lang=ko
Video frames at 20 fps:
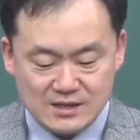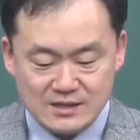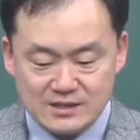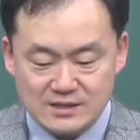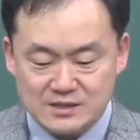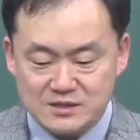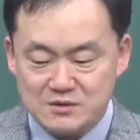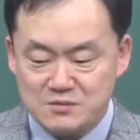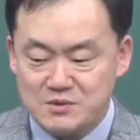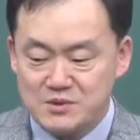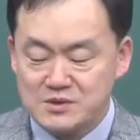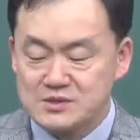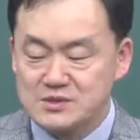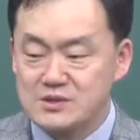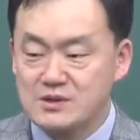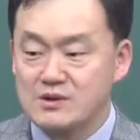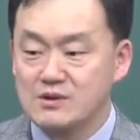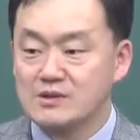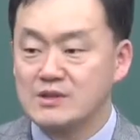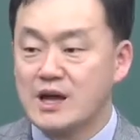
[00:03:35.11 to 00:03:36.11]

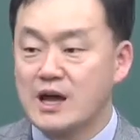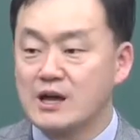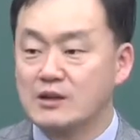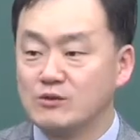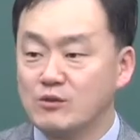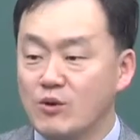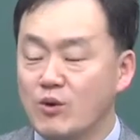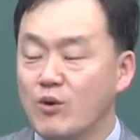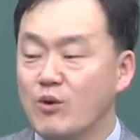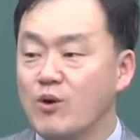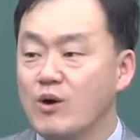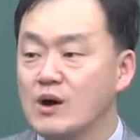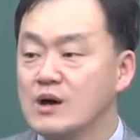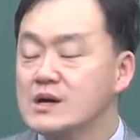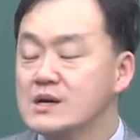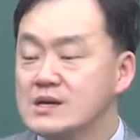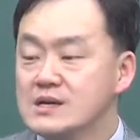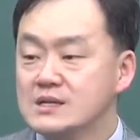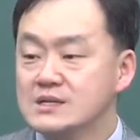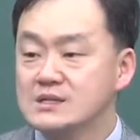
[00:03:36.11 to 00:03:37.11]
그러면서 나도
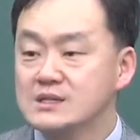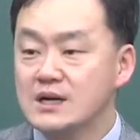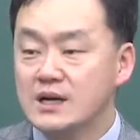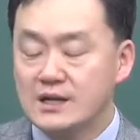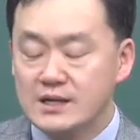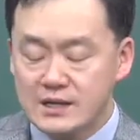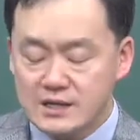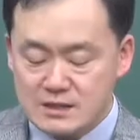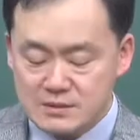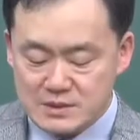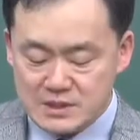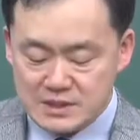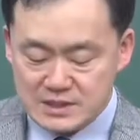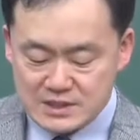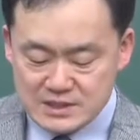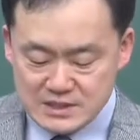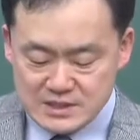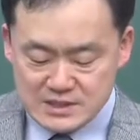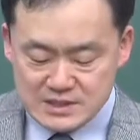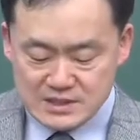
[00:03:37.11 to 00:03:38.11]
그 하나님의
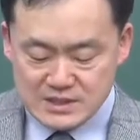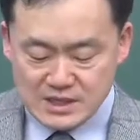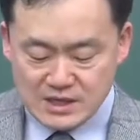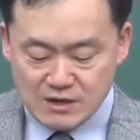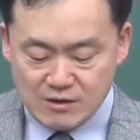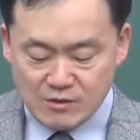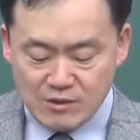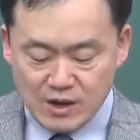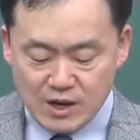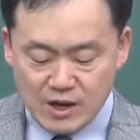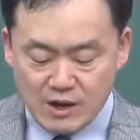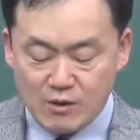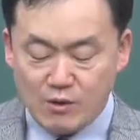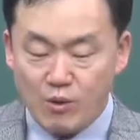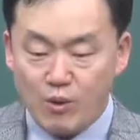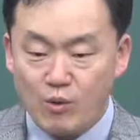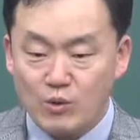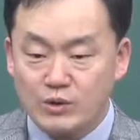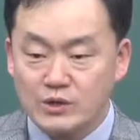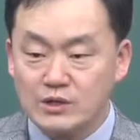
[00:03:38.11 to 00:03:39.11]
인자와
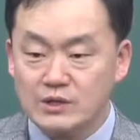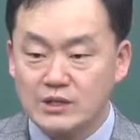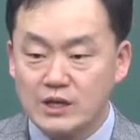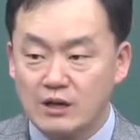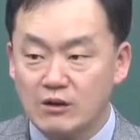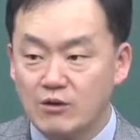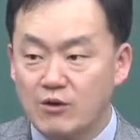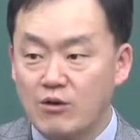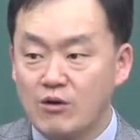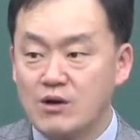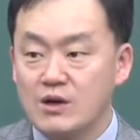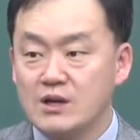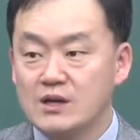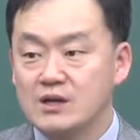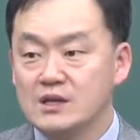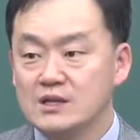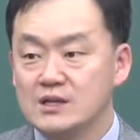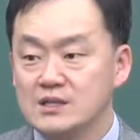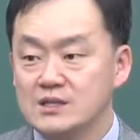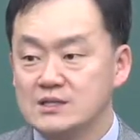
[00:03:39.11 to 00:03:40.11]
공의대로
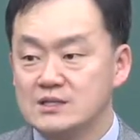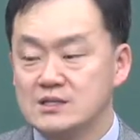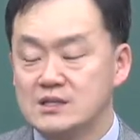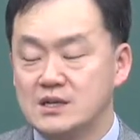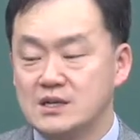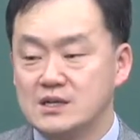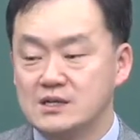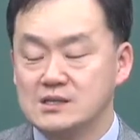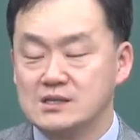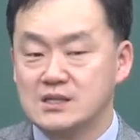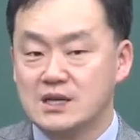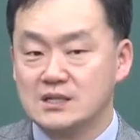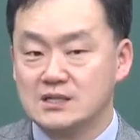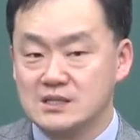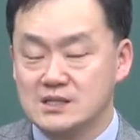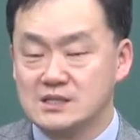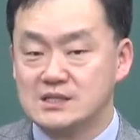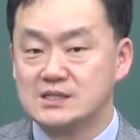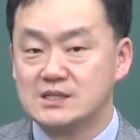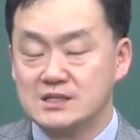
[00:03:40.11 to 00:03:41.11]
이스라엘을
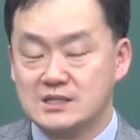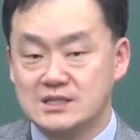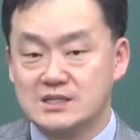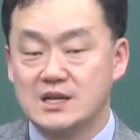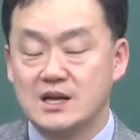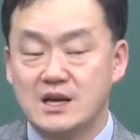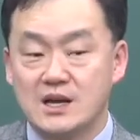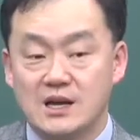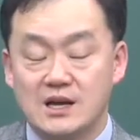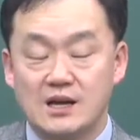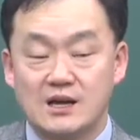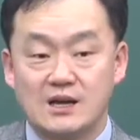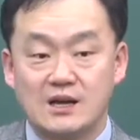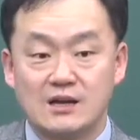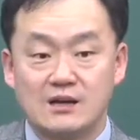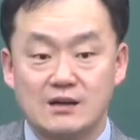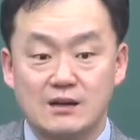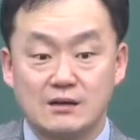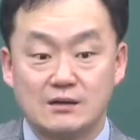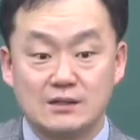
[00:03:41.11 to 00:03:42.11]
다스릴 것이다.
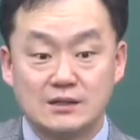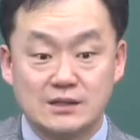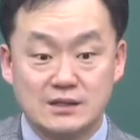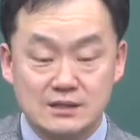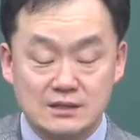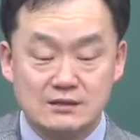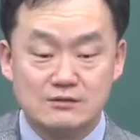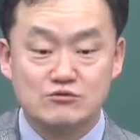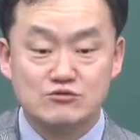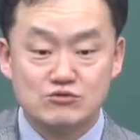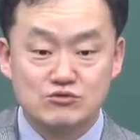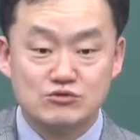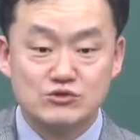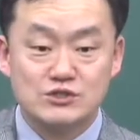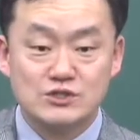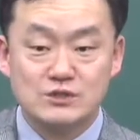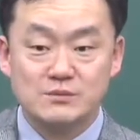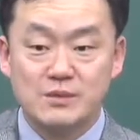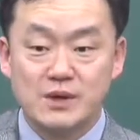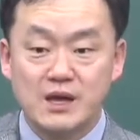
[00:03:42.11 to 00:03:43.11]
라는 그런
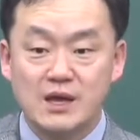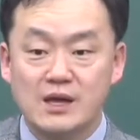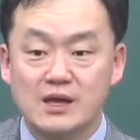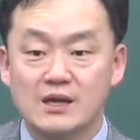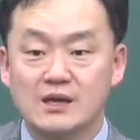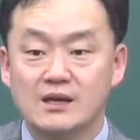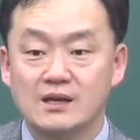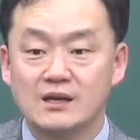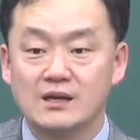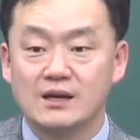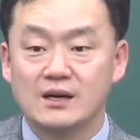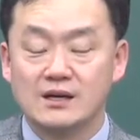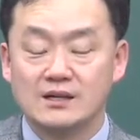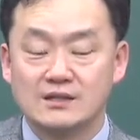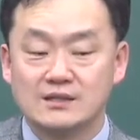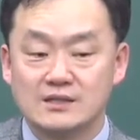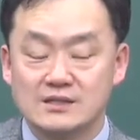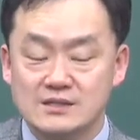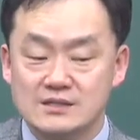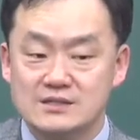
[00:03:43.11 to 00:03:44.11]
중심의 아,
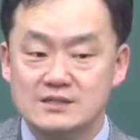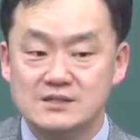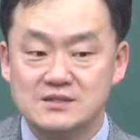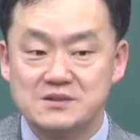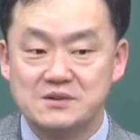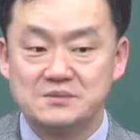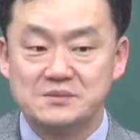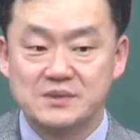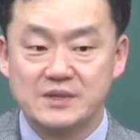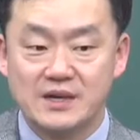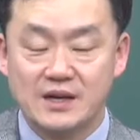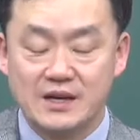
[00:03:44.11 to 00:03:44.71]
글을 쓰는 겁니다.